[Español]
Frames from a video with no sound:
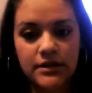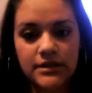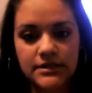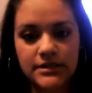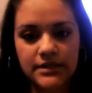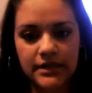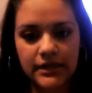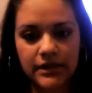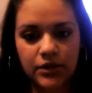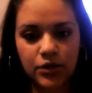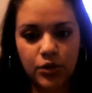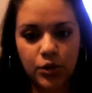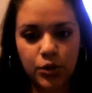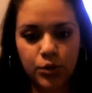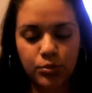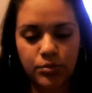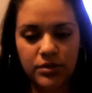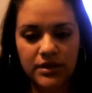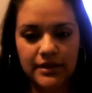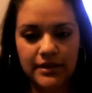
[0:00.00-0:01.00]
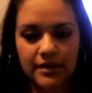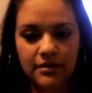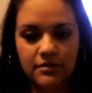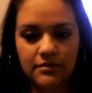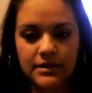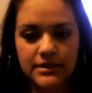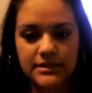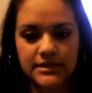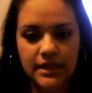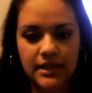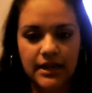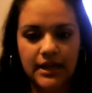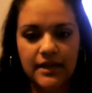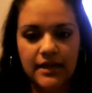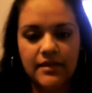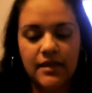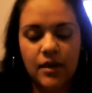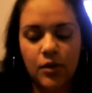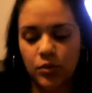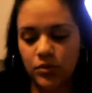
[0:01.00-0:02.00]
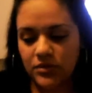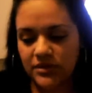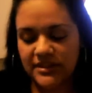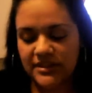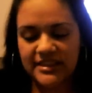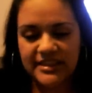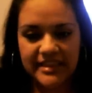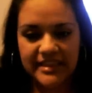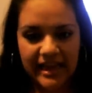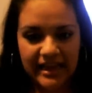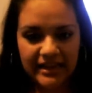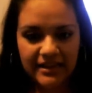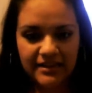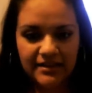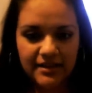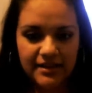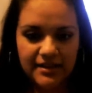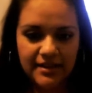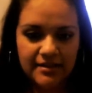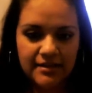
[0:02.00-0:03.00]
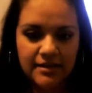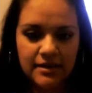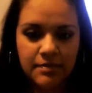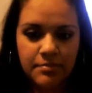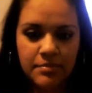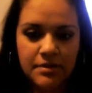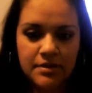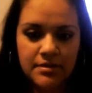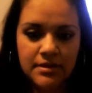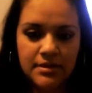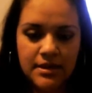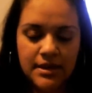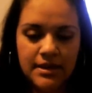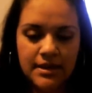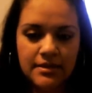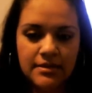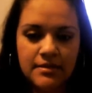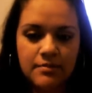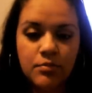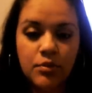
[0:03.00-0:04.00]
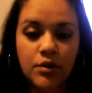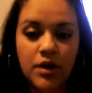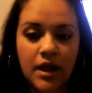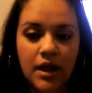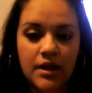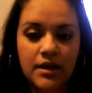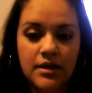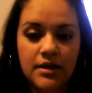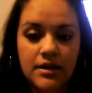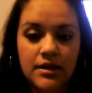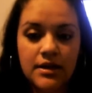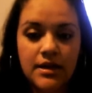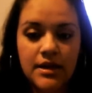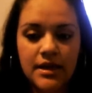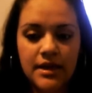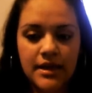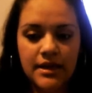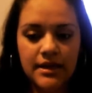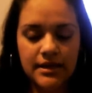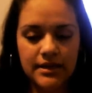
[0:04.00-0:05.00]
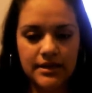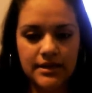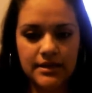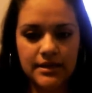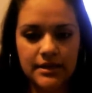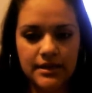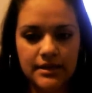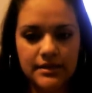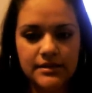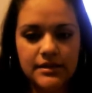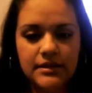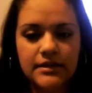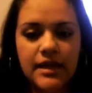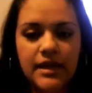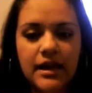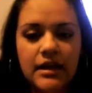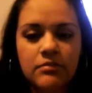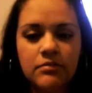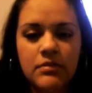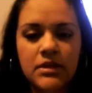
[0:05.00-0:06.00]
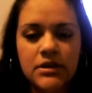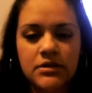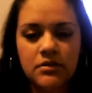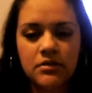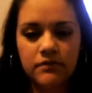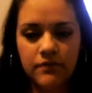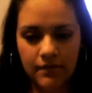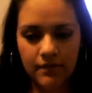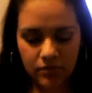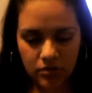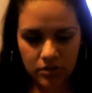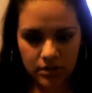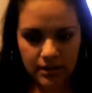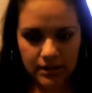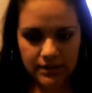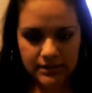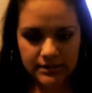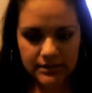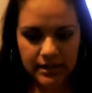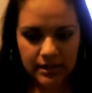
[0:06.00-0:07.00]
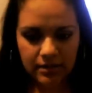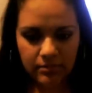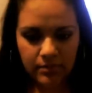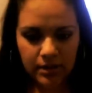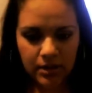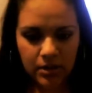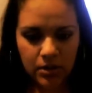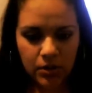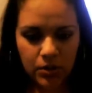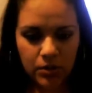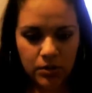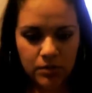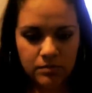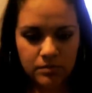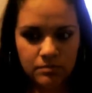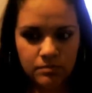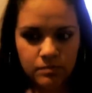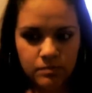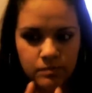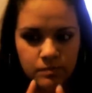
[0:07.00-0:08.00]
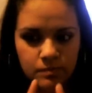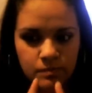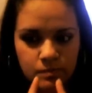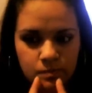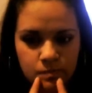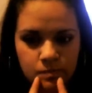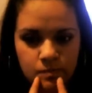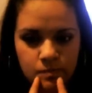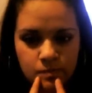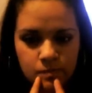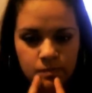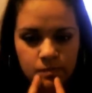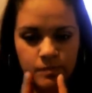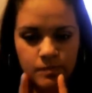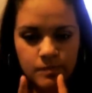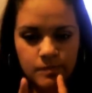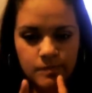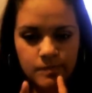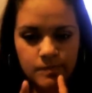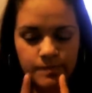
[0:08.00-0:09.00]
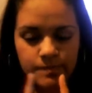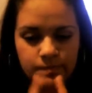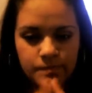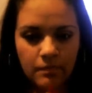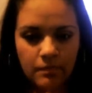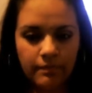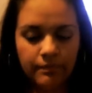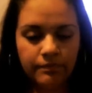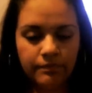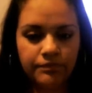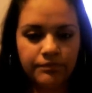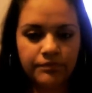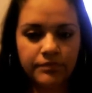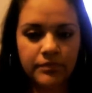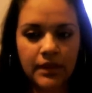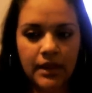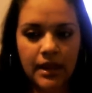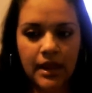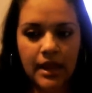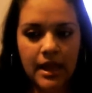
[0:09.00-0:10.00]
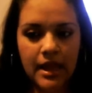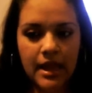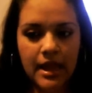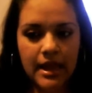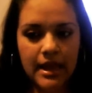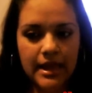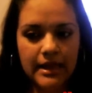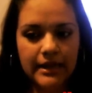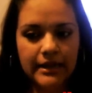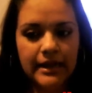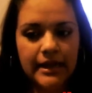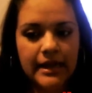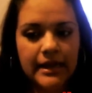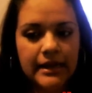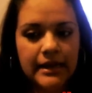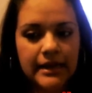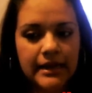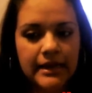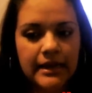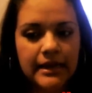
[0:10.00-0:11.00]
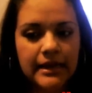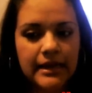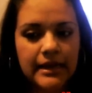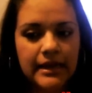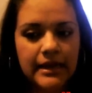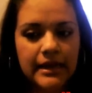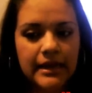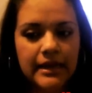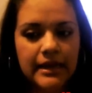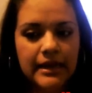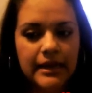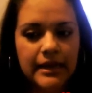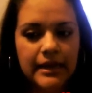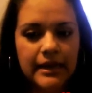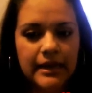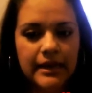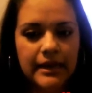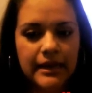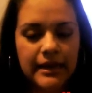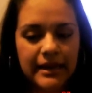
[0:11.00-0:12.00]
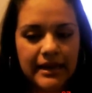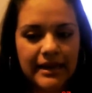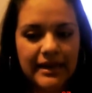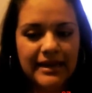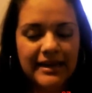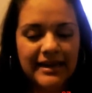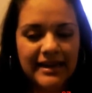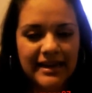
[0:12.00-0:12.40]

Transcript: les traigo un video acerca de un tag que ya tenía pendiente por ahí. Y este tag me hizo el favor de hacérmelo... Rnena mm, RN -E